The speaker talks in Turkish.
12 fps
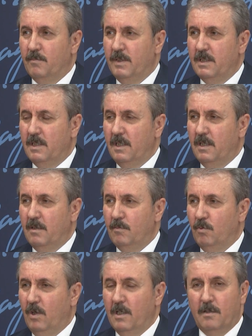Biz de
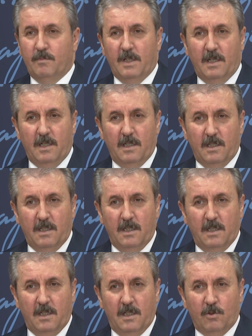bu anlamda
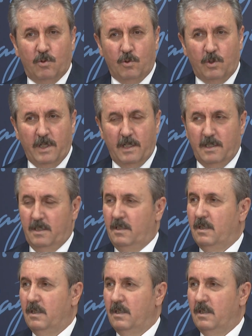Türkiye'nin